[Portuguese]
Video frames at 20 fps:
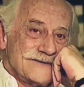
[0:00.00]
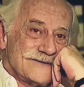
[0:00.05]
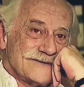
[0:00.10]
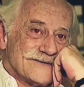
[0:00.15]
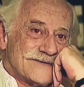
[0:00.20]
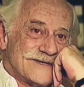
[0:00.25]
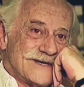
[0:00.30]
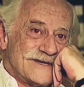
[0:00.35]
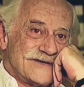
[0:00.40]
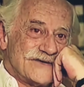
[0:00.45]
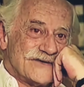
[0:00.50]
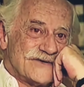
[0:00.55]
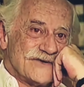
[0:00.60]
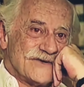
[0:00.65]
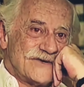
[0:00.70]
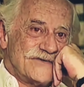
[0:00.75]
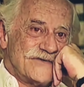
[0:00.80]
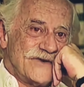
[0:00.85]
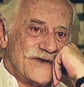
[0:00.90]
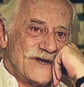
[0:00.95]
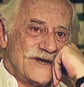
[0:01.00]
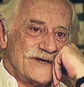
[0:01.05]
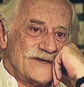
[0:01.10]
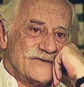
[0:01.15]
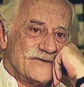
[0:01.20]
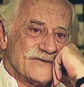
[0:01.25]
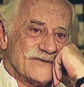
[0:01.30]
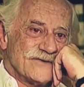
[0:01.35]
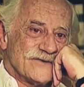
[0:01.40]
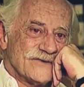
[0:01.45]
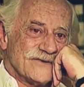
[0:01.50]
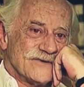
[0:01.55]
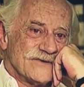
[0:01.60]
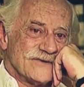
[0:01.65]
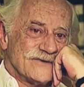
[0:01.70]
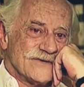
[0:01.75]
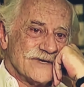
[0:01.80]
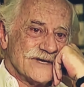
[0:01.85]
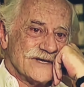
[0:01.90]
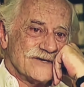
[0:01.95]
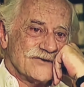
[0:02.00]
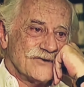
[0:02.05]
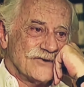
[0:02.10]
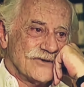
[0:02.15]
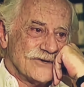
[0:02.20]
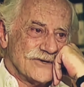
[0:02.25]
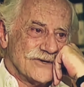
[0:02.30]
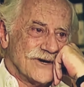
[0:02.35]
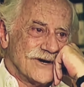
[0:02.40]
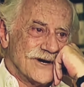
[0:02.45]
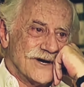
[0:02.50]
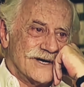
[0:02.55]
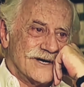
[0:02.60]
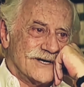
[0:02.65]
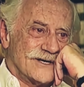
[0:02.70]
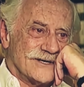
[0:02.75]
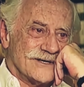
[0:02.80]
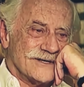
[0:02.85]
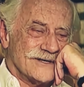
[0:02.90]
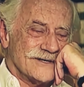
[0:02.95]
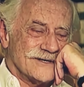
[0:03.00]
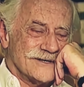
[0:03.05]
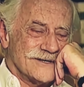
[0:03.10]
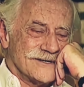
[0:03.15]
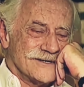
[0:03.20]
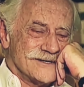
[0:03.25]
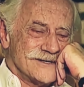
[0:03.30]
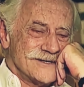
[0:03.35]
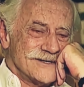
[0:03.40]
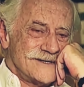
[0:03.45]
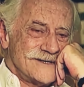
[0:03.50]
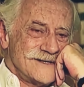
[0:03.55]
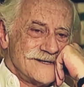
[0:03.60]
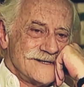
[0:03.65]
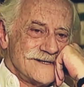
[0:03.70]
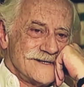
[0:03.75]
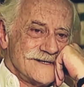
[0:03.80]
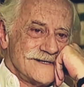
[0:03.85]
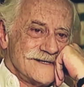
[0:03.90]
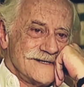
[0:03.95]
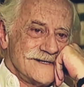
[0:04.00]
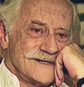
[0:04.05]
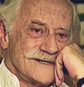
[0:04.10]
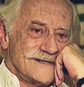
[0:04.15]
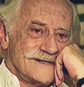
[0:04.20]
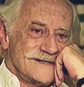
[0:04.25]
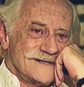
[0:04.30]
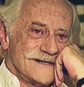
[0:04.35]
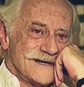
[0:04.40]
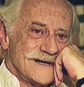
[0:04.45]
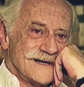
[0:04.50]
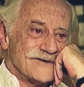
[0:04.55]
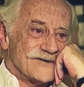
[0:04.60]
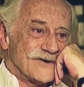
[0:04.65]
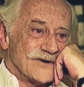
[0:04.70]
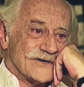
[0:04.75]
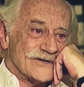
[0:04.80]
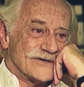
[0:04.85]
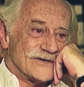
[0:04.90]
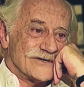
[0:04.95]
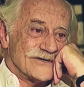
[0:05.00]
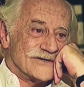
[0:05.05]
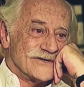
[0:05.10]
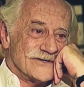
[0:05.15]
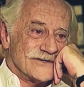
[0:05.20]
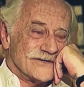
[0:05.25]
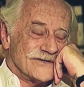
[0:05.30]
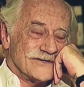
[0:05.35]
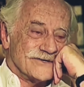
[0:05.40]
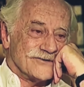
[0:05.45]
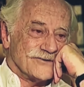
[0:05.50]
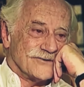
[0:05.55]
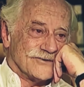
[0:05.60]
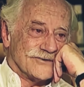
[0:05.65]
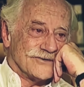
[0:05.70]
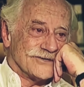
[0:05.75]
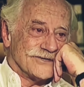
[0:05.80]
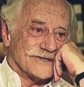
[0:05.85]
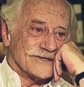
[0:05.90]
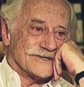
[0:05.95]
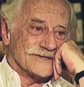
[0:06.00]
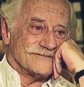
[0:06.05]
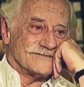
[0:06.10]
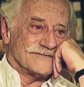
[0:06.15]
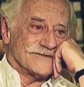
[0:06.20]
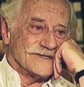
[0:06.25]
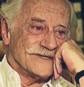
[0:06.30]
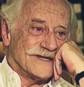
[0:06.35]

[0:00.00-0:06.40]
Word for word: Eu não sei se sou diferente dos outros, né? Dor dói. E ninguém gosta de sentir dor, né?